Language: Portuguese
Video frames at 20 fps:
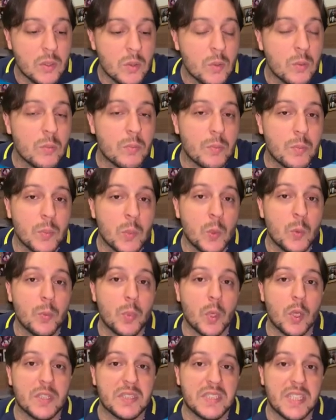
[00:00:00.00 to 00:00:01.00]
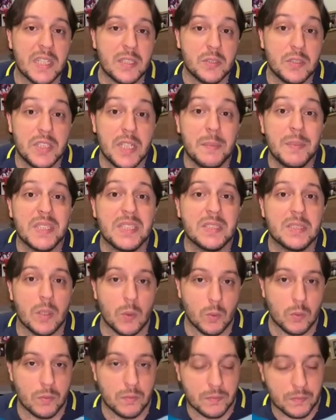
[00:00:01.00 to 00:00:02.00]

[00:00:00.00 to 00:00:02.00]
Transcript: num, num processo de emissão.